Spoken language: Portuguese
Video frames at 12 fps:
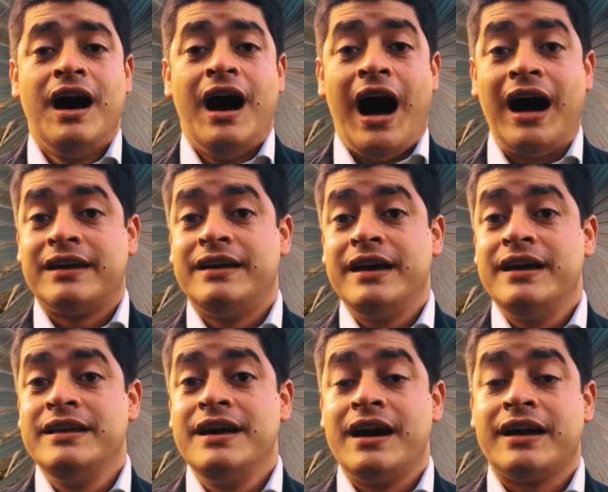
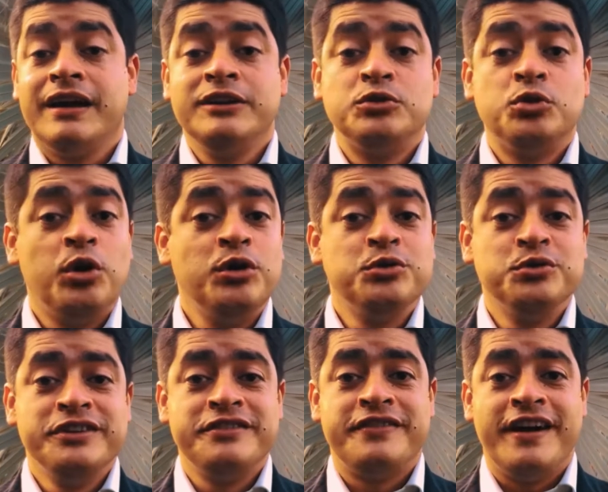Aquele a quem todo o
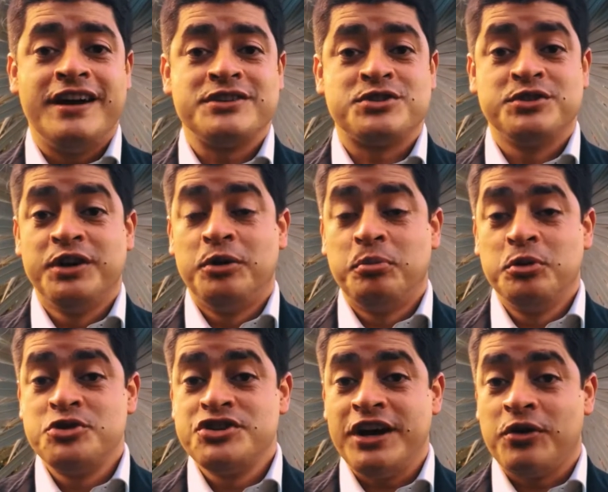universo não
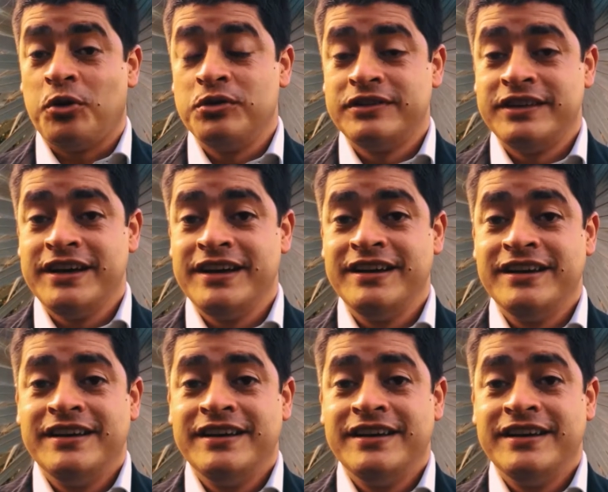podia conter,